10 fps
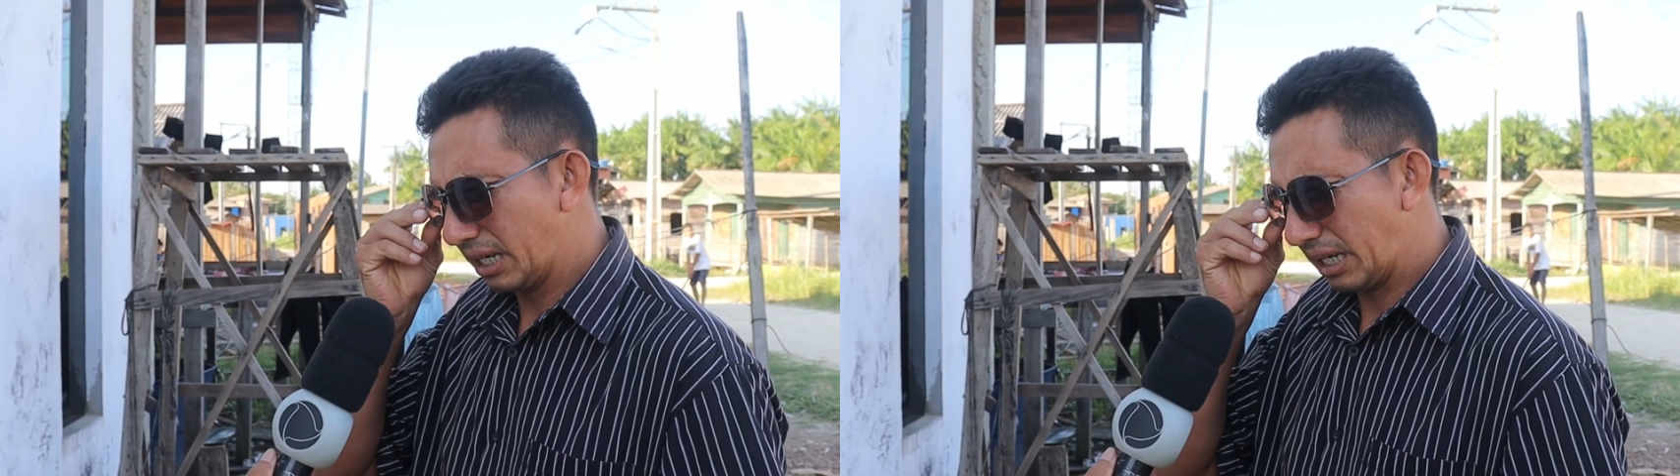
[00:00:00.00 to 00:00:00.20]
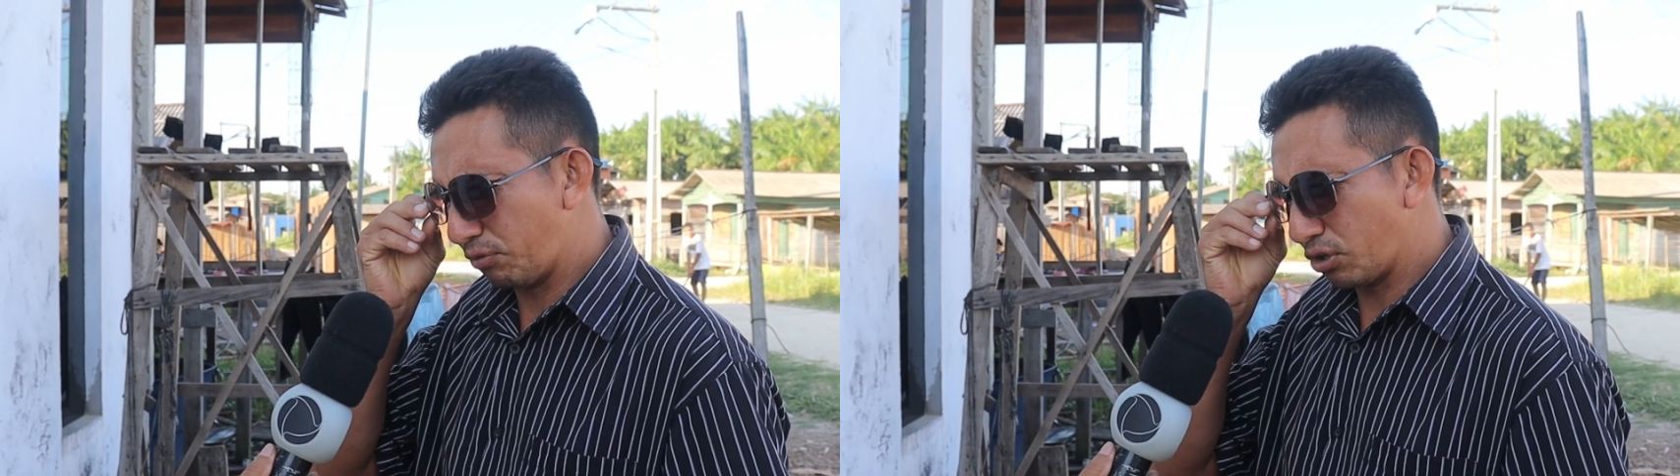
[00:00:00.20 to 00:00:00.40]

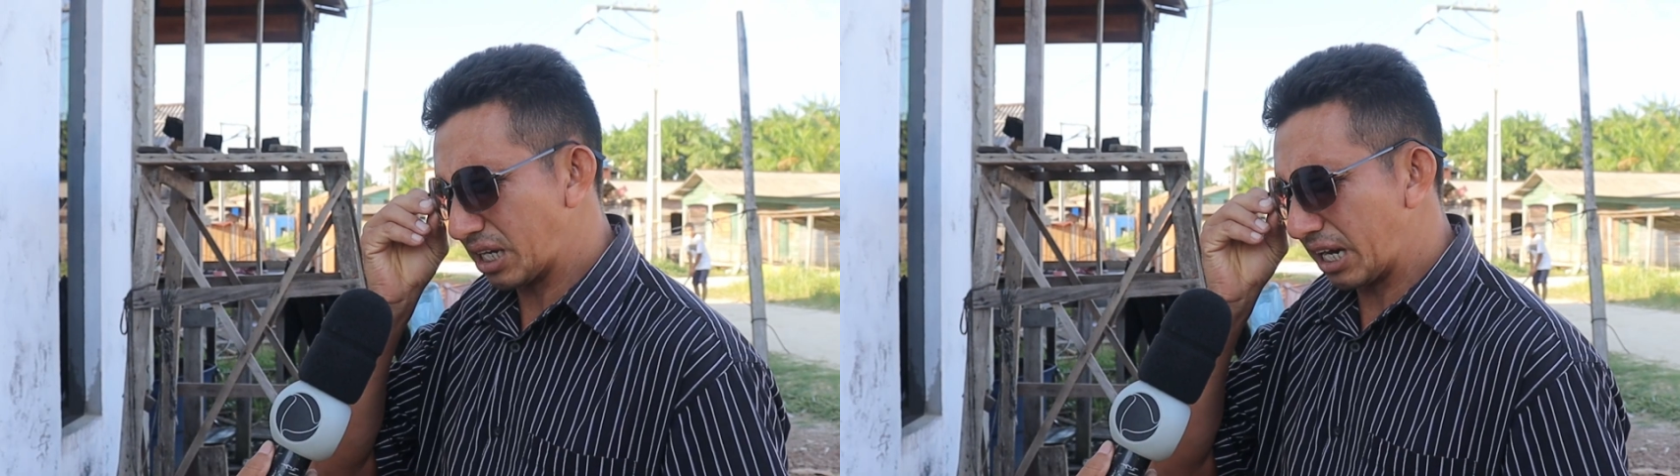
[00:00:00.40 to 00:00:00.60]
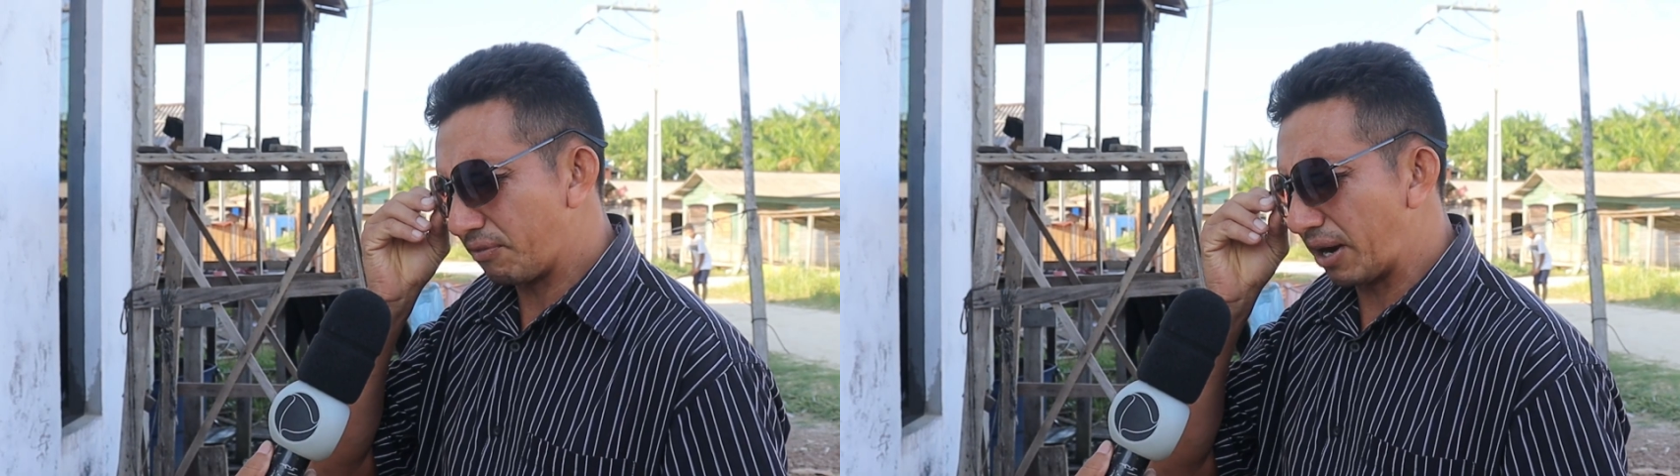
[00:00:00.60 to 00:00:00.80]
E
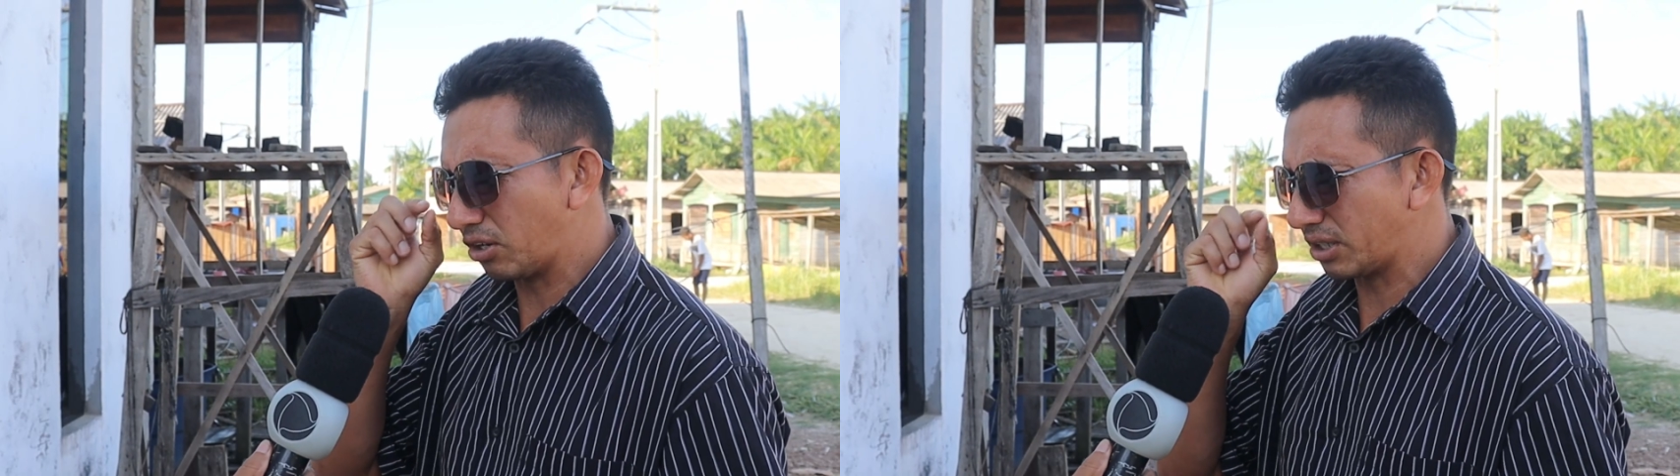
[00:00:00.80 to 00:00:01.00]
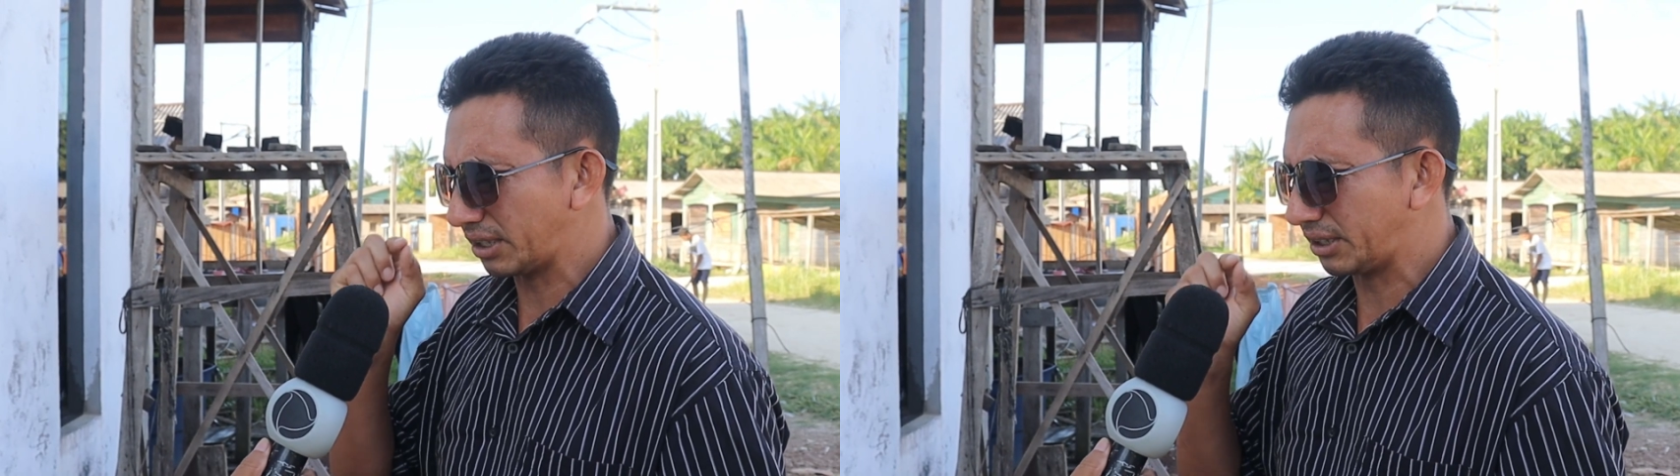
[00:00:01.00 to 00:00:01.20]
você que vai
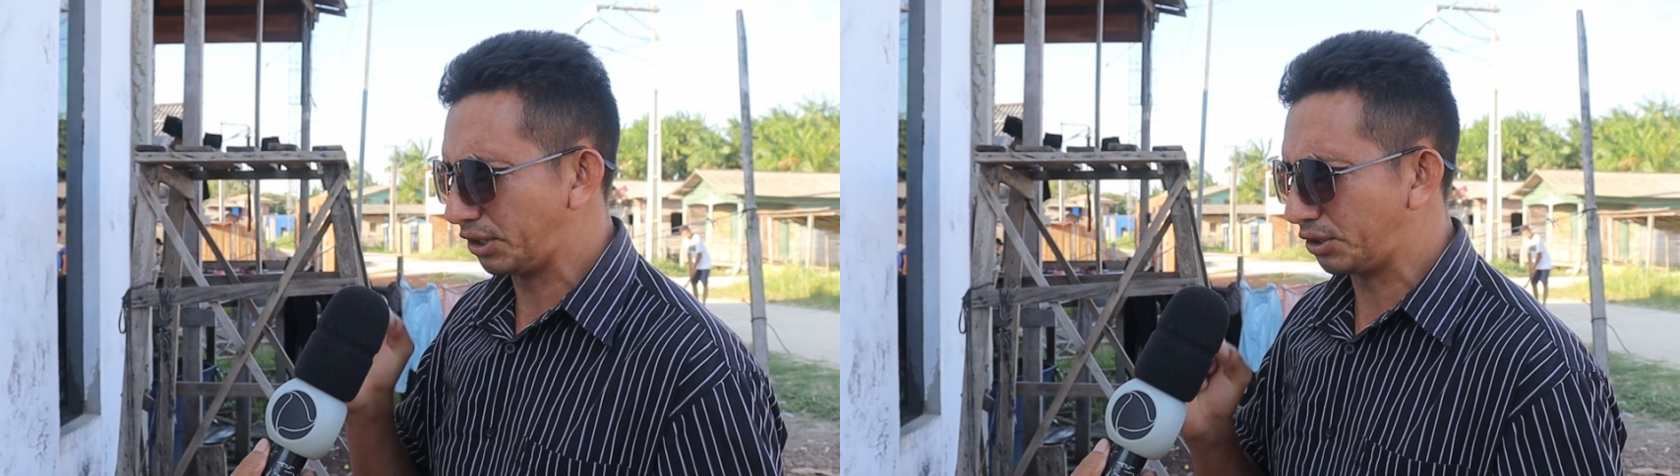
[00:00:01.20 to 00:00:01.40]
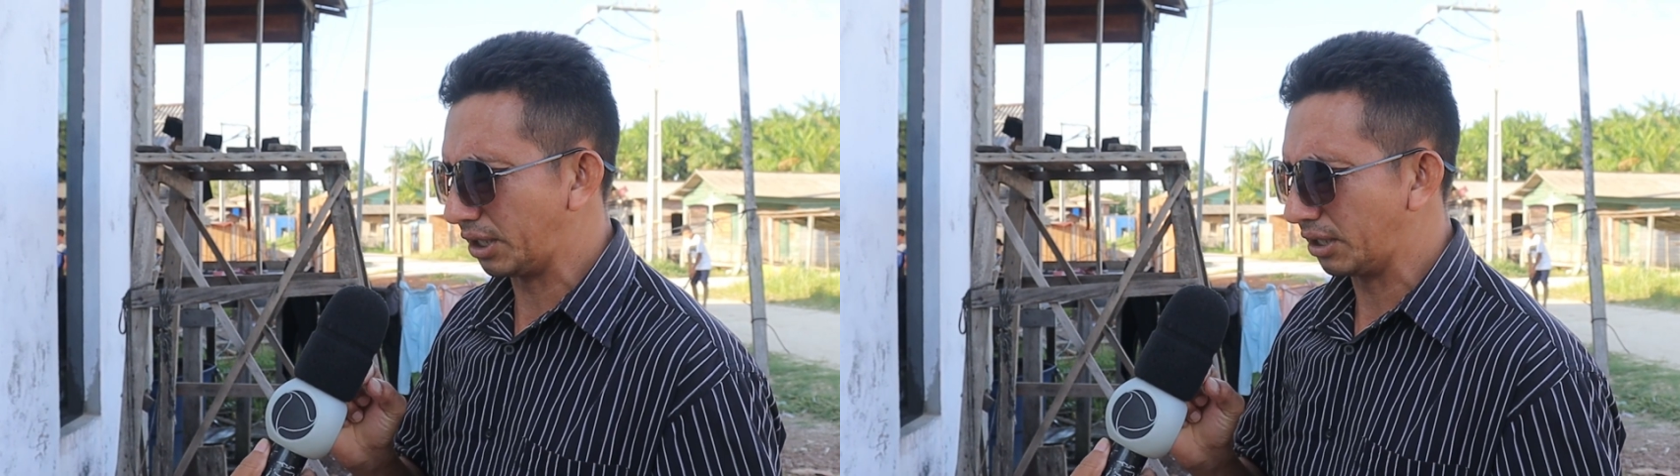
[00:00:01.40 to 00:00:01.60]
nos
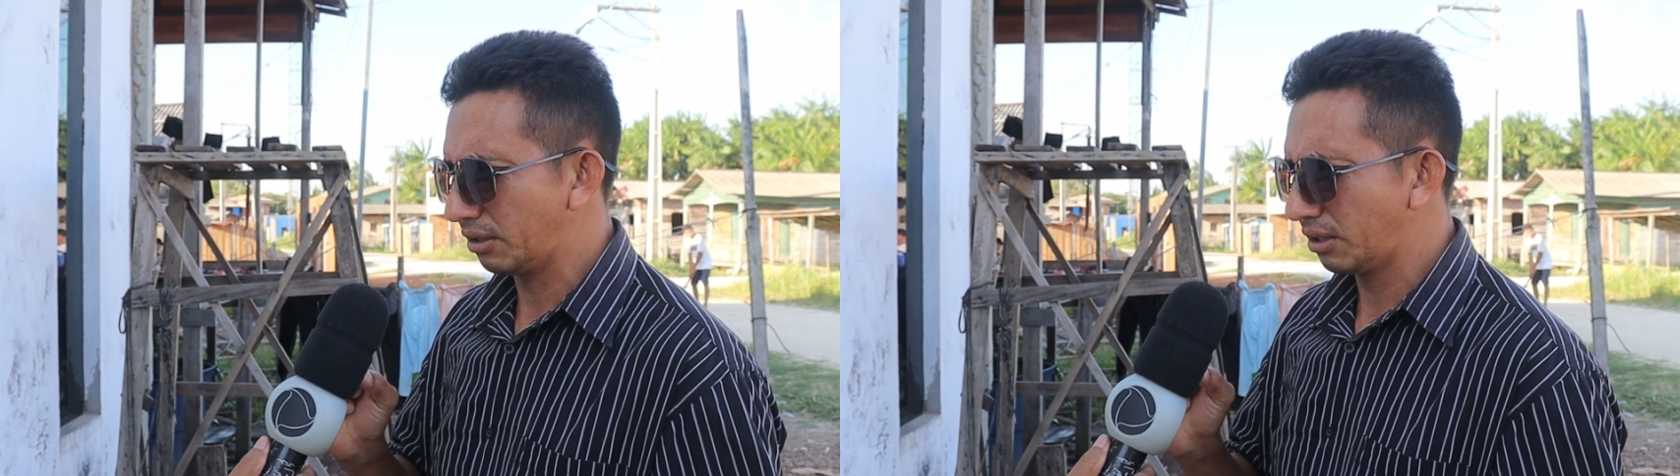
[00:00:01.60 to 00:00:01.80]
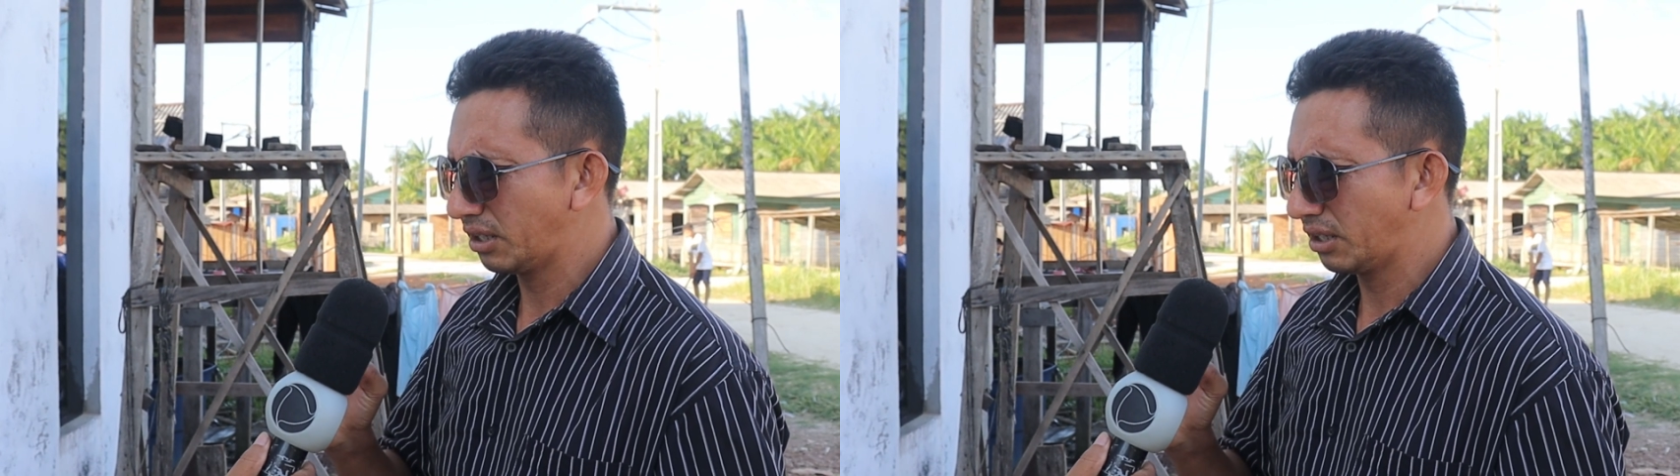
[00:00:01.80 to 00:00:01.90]
assistir,